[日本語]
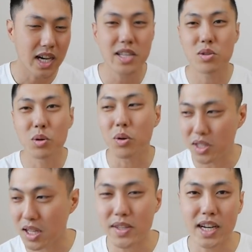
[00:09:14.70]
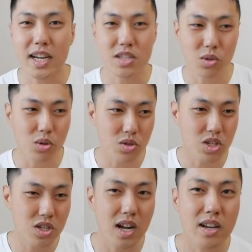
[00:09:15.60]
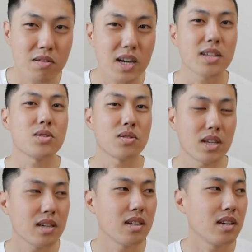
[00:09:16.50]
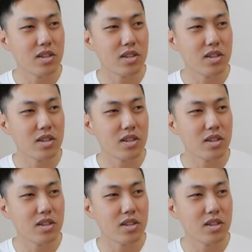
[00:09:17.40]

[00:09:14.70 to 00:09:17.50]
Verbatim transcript: あいつどこ行ったみたいな感じでこう知られるわけですよね。